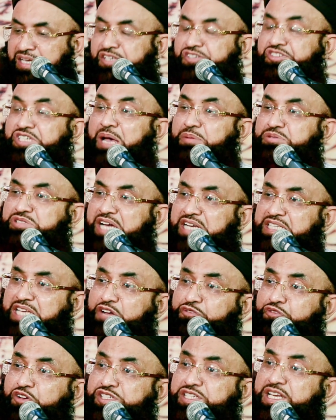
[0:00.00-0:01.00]
साहबजादा
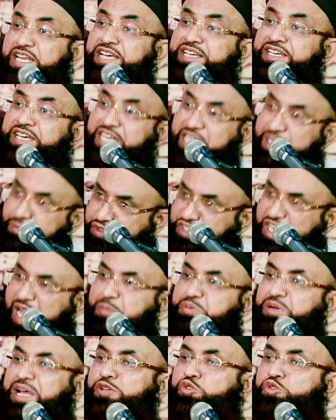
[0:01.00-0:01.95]
फजल करीम साहब का